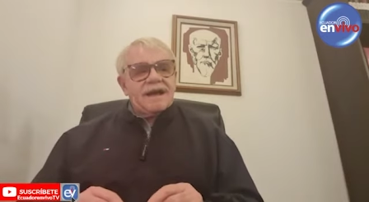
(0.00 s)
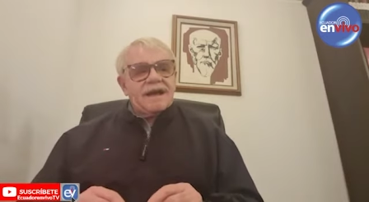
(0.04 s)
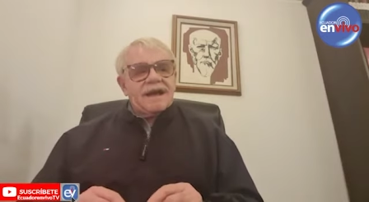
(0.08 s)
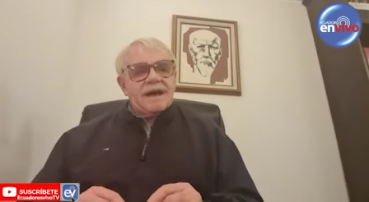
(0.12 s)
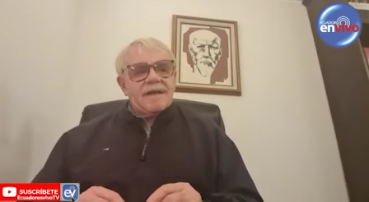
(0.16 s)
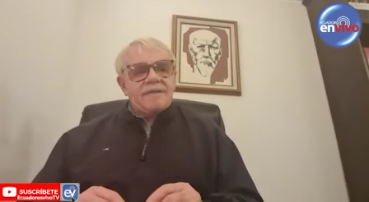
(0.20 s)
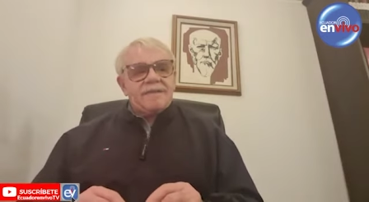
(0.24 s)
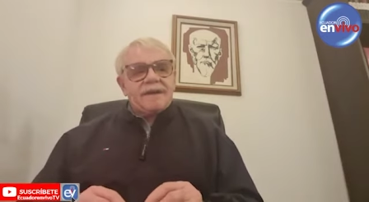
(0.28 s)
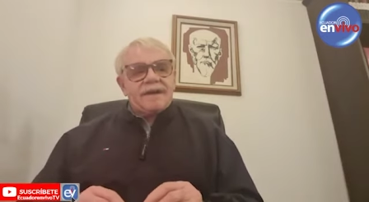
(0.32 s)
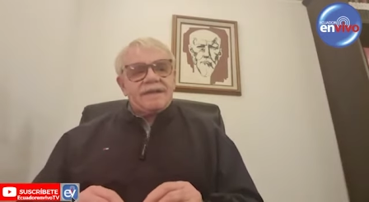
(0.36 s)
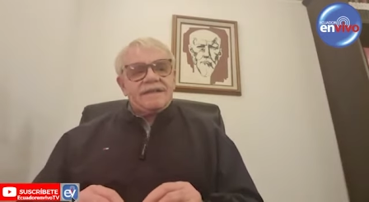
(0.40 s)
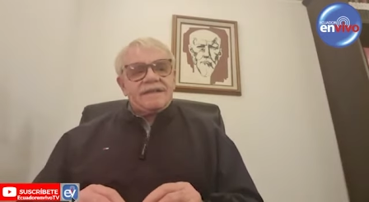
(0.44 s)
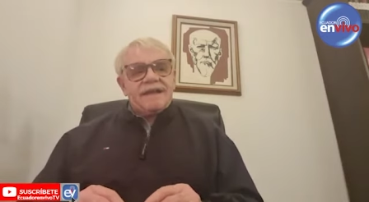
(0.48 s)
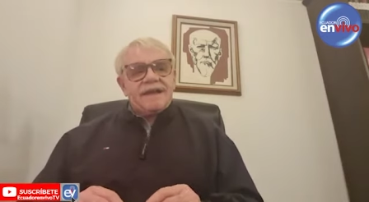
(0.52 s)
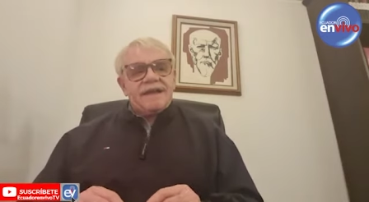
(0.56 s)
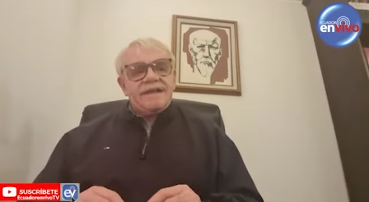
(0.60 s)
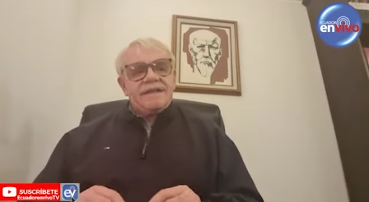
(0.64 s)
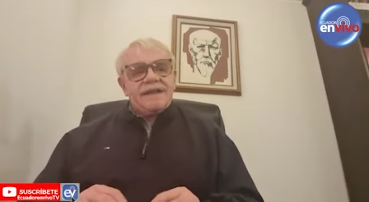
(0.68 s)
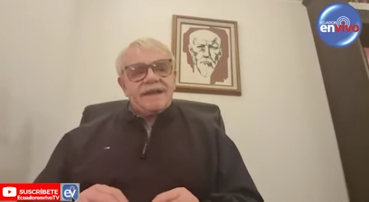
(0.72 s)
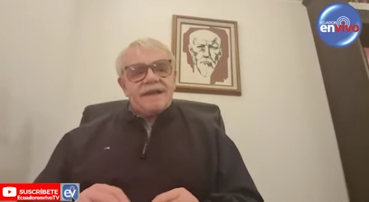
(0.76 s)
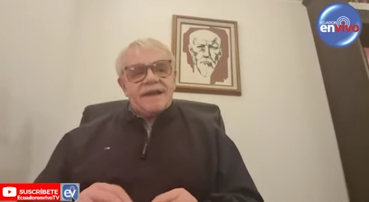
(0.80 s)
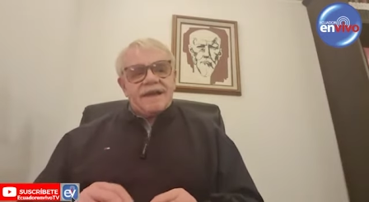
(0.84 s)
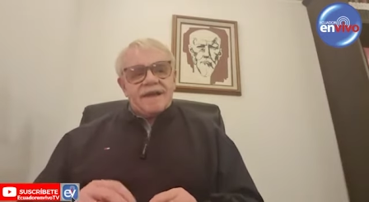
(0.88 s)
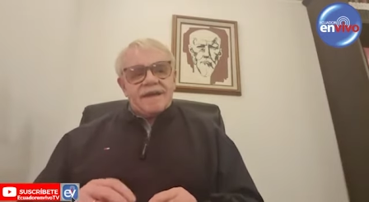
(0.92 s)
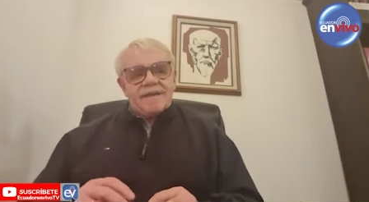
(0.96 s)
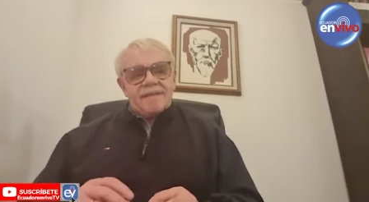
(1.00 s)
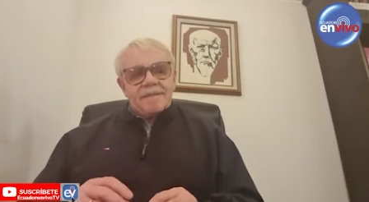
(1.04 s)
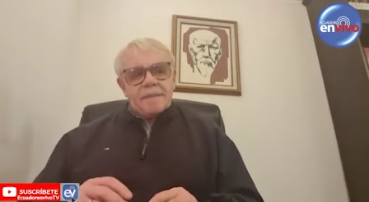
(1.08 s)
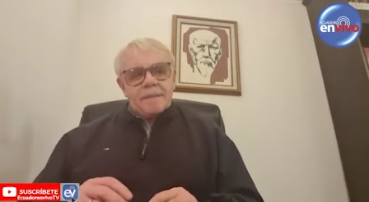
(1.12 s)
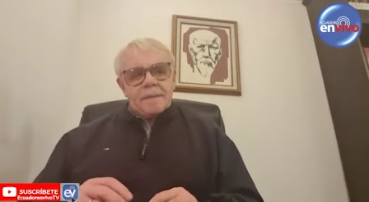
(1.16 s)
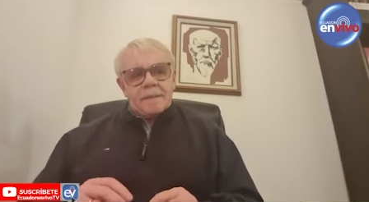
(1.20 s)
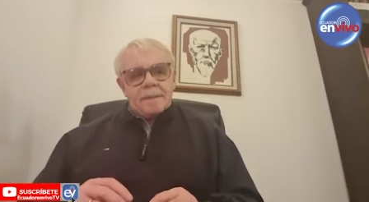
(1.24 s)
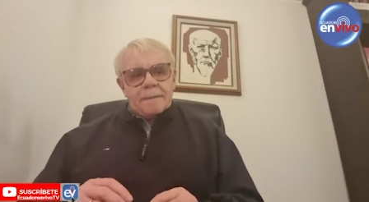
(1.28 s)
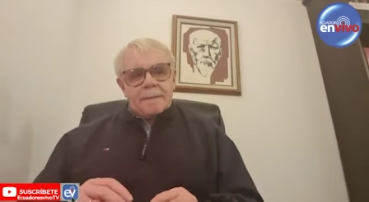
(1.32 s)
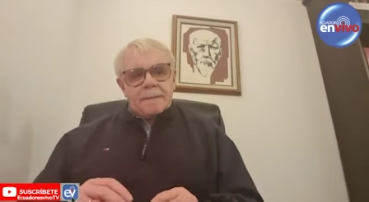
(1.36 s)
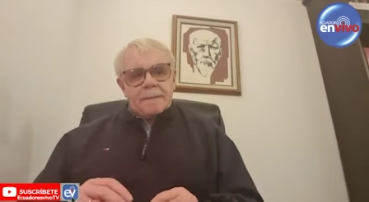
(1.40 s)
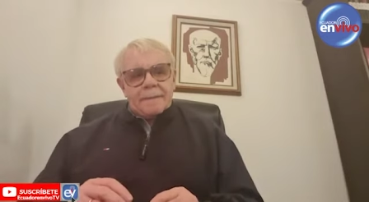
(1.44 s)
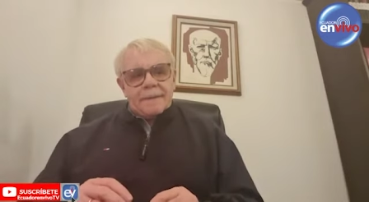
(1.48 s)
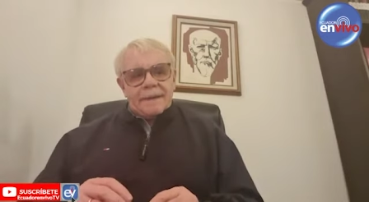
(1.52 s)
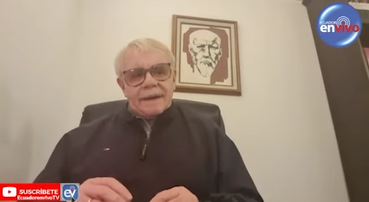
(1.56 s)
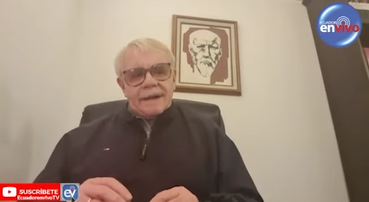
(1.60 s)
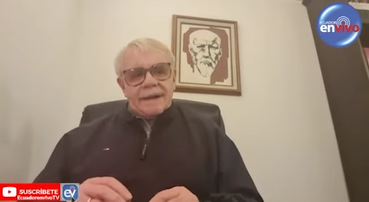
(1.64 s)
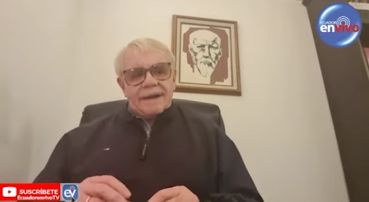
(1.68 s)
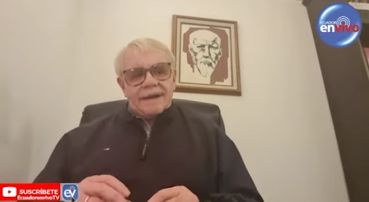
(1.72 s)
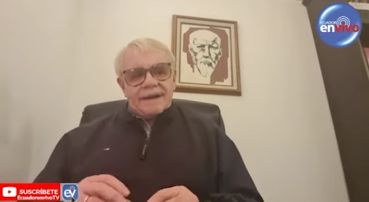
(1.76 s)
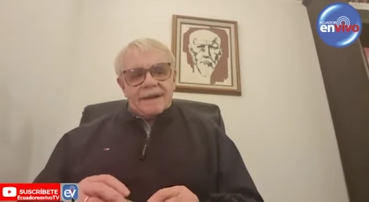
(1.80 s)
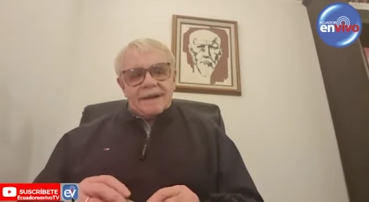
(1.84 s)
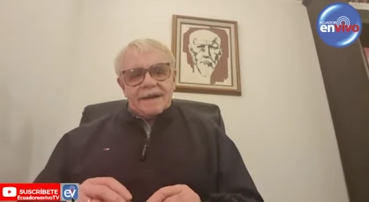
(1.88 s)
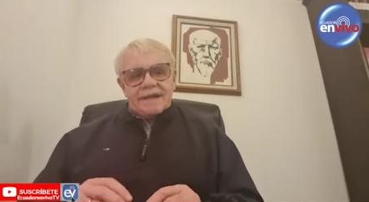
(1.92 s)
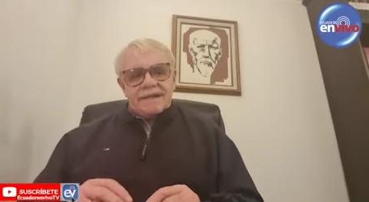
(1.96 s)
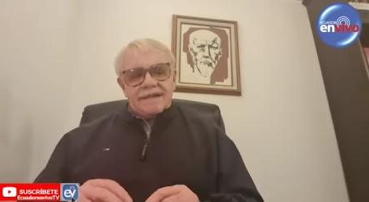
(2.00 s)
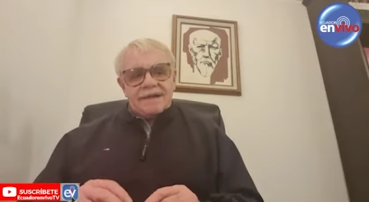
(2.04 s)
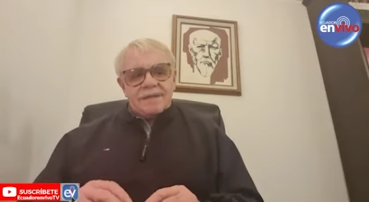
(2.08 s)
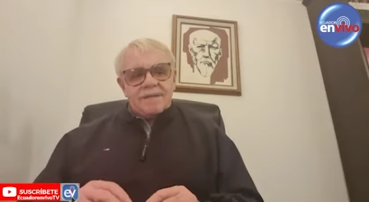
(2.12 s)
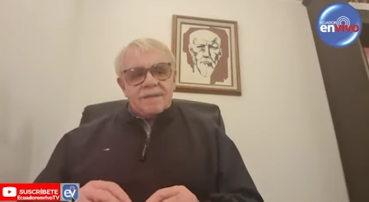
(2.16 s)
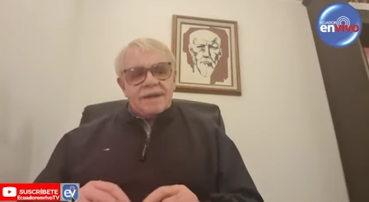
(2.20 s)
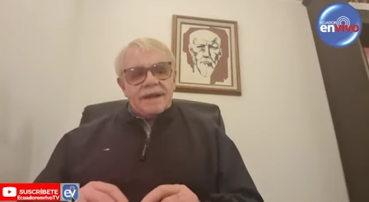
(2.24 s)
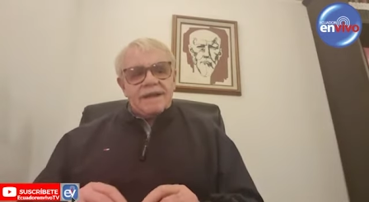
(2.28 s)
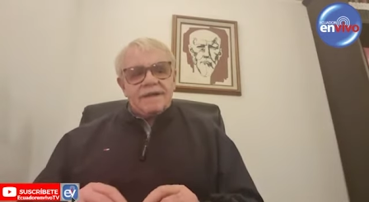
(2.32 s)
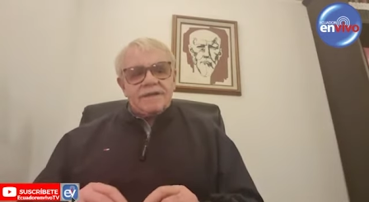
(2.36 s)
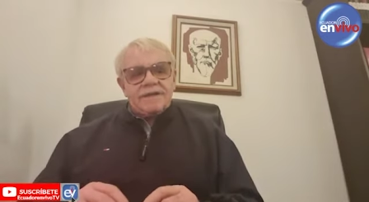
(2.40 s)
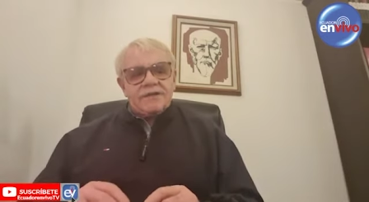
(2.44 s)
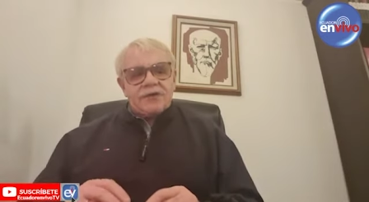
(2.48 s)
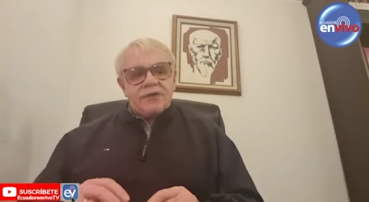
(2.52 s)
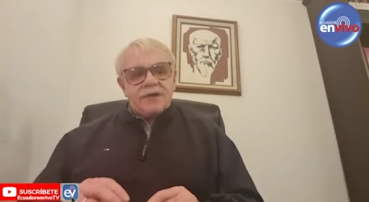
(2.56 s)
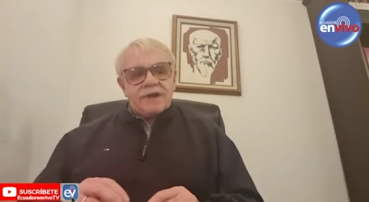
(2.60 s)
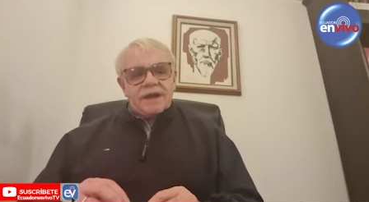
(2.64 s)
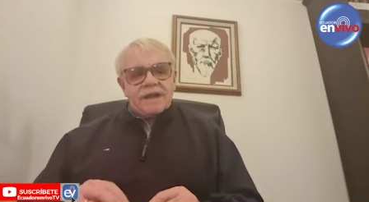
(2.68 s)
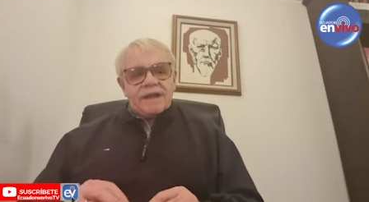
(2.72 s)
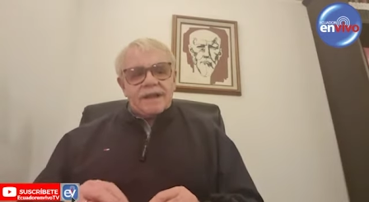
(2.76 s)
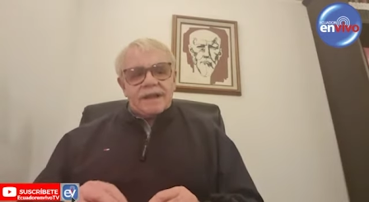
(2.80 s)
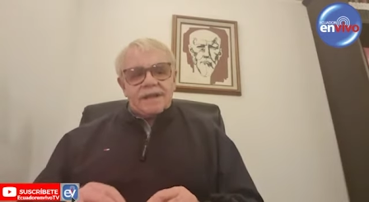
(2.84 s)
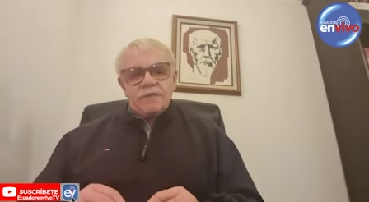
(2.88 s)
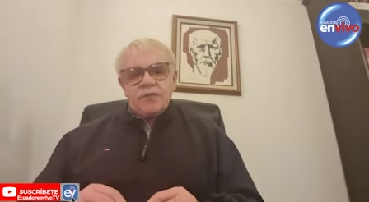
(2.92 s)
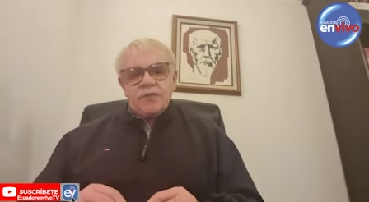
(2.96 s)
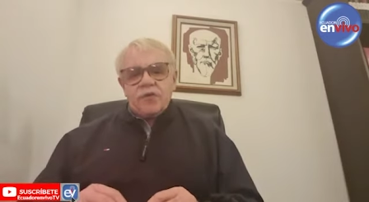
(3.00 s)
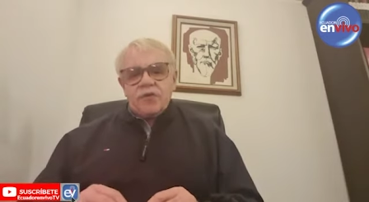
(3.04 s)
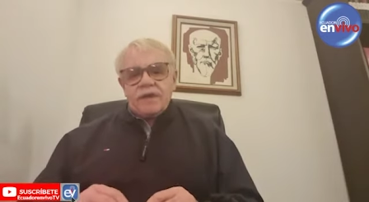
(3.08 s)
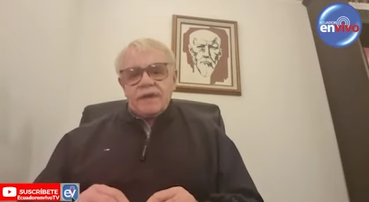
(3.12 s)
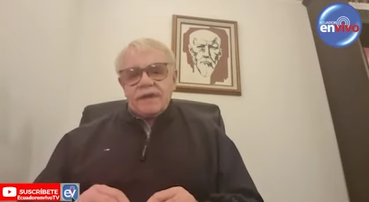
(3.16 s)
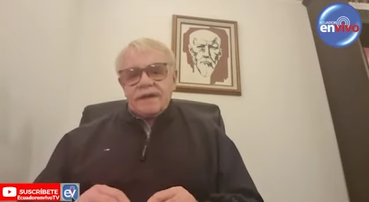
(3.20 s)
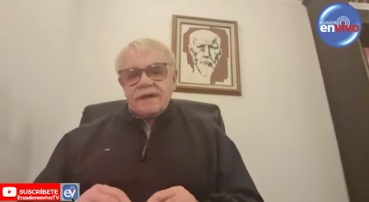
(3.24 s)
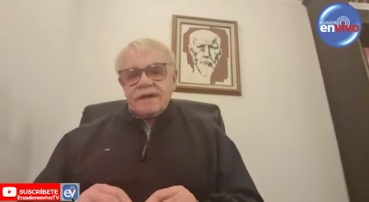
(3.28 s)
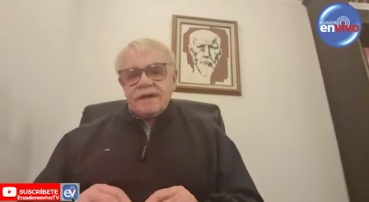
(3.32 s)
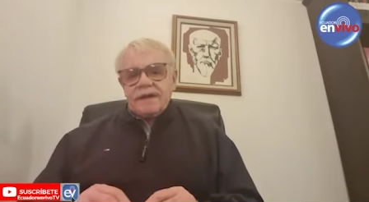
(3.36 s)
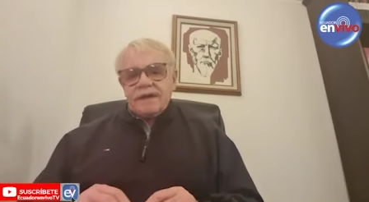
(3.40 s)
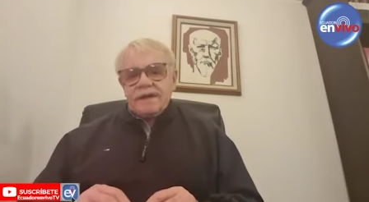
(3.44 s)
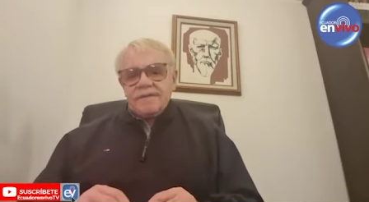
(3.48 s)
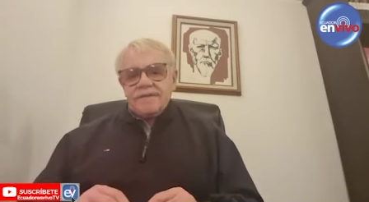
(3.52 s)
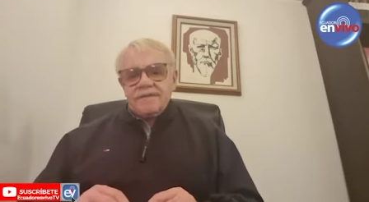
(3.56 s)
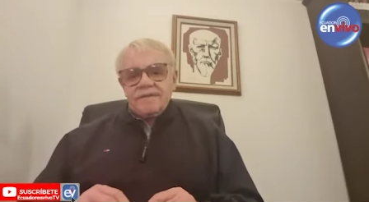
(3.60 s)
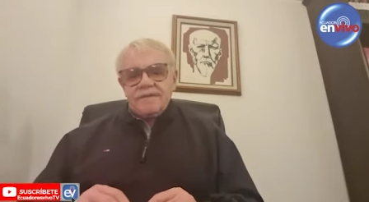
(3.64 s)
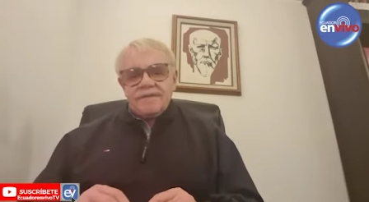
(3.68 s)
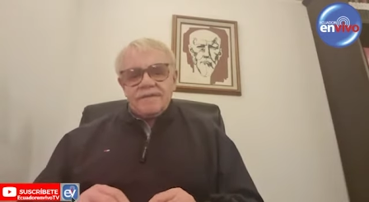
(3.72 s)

A partir de el Renacimiento, la Edad Moderna,